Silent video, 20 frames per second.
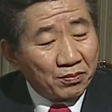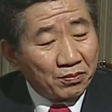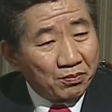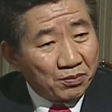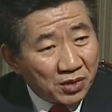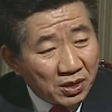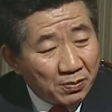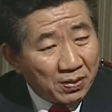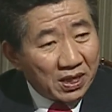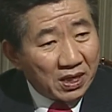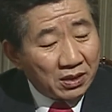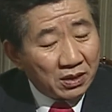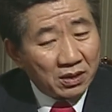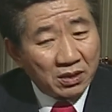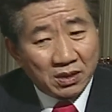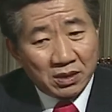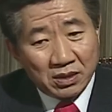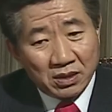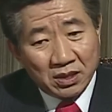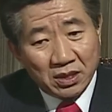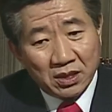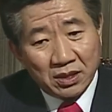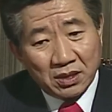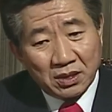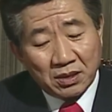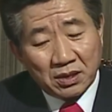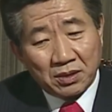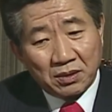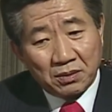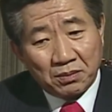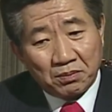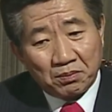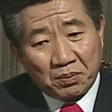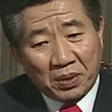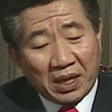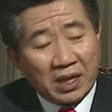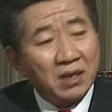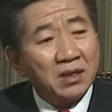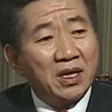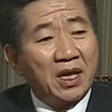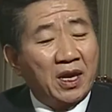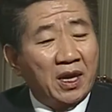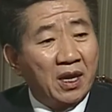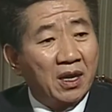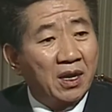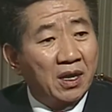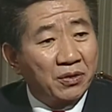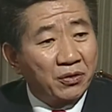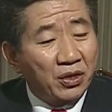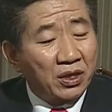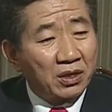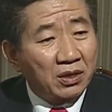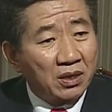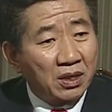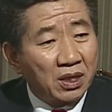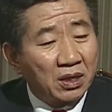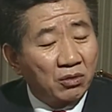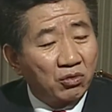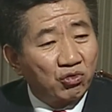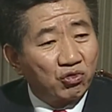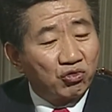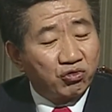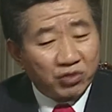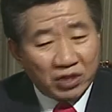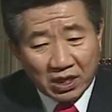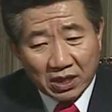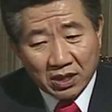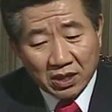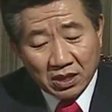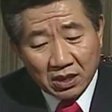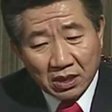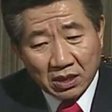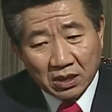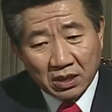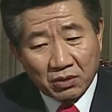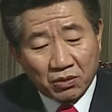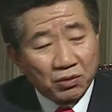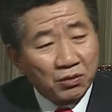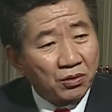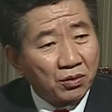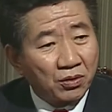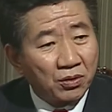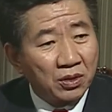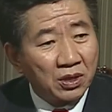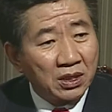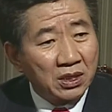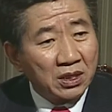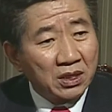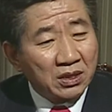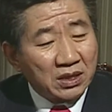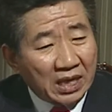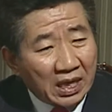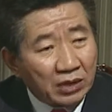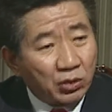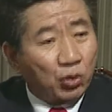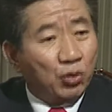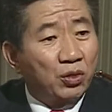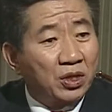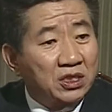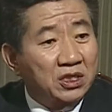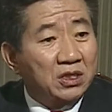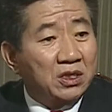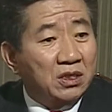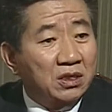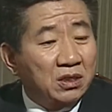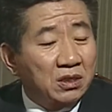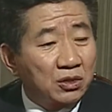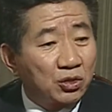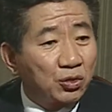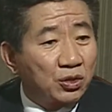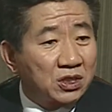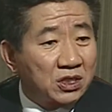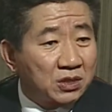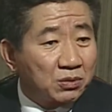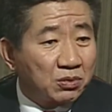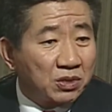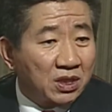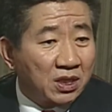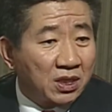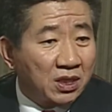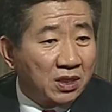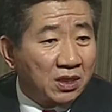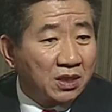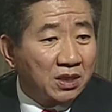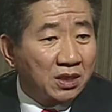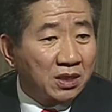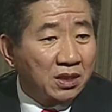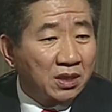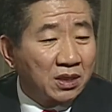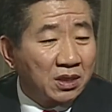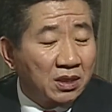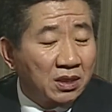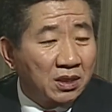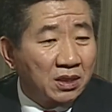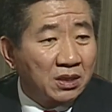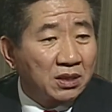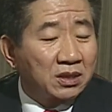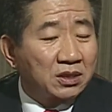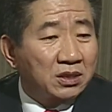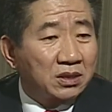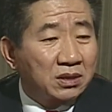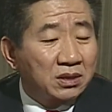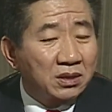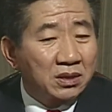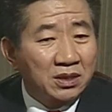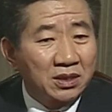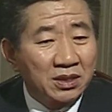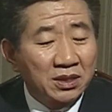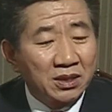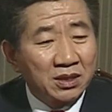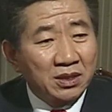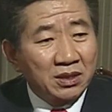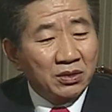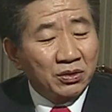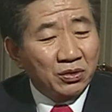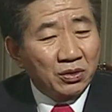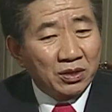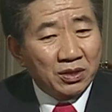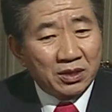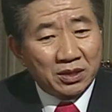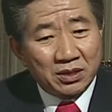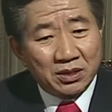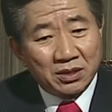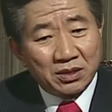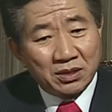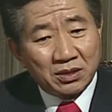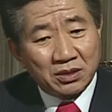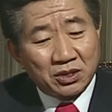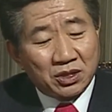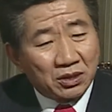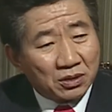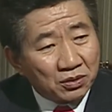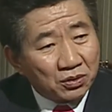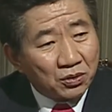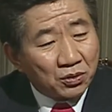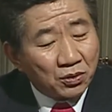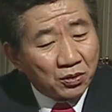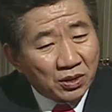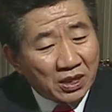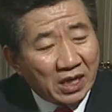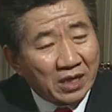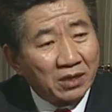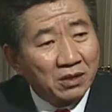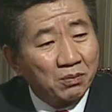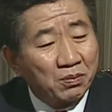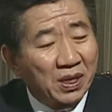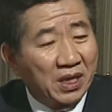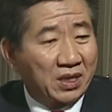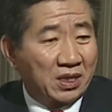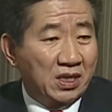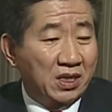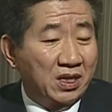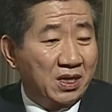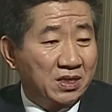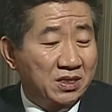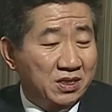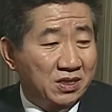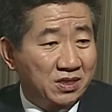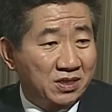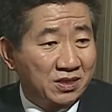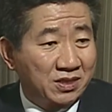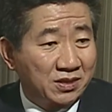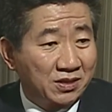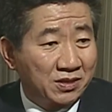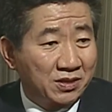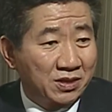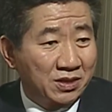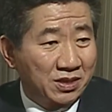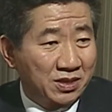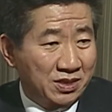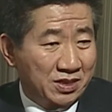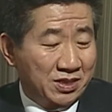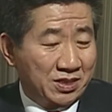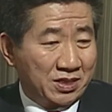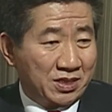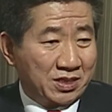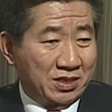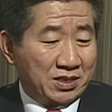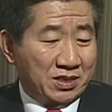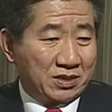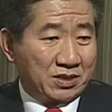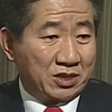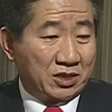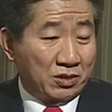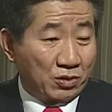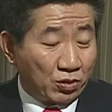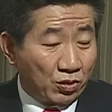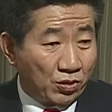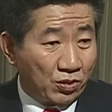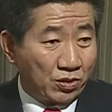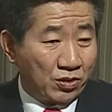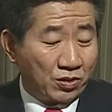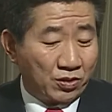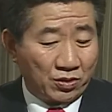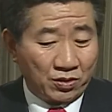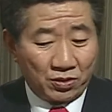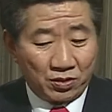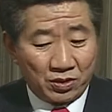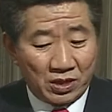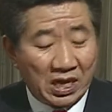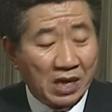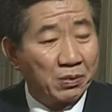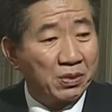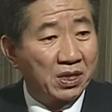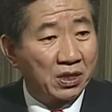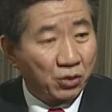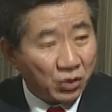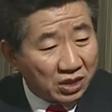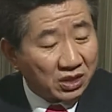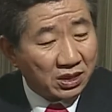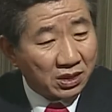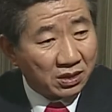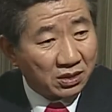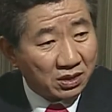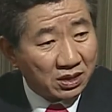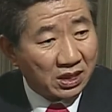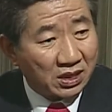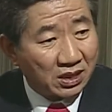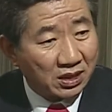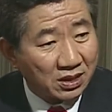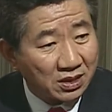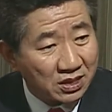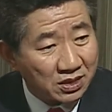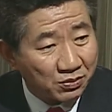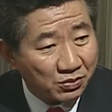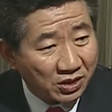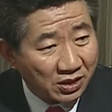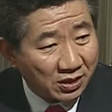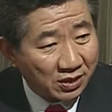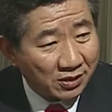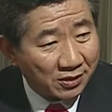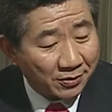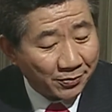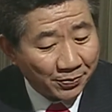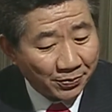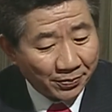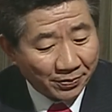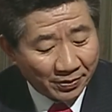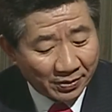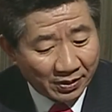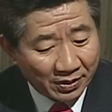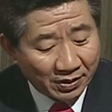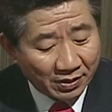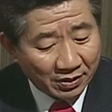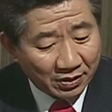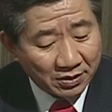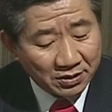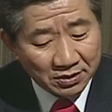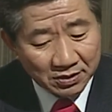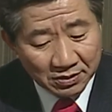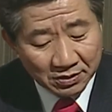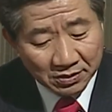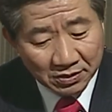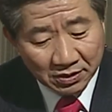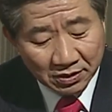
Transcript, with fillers: 법안이 104개인가 되는데 두 개인가 남겨놓고 다 통과시켜 주었습니다. 음. 이것은 그 적어도 가는 방향에 있어서는 음. 서로 어, 합의가 됐다는 뜻 아니겠습니까? 네, 네. 음, 그래서